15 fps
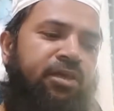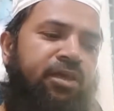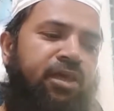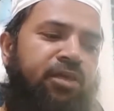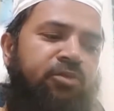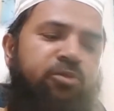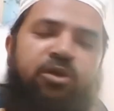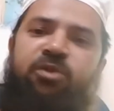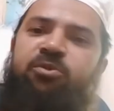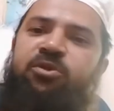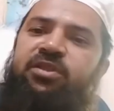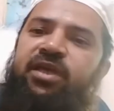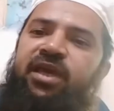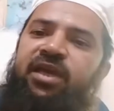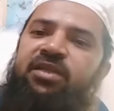এই দুইয়ের
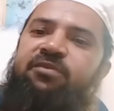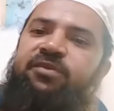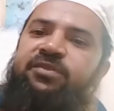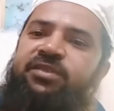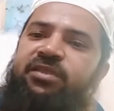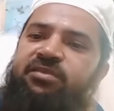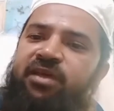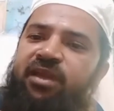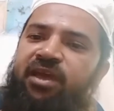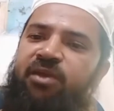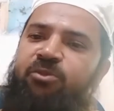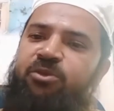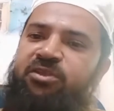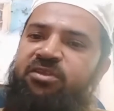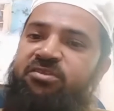মধ্যে একটি ফাসাদ তারা এর
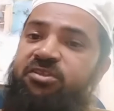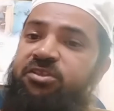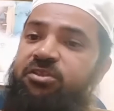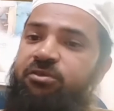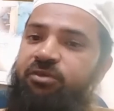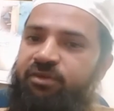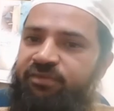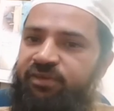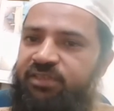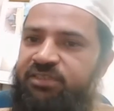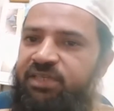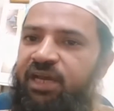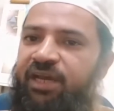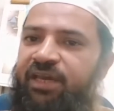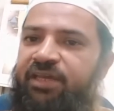মধ্যে সৃষ্টি করে ফেলেছে
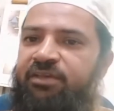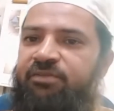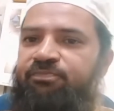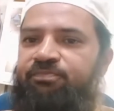আগেই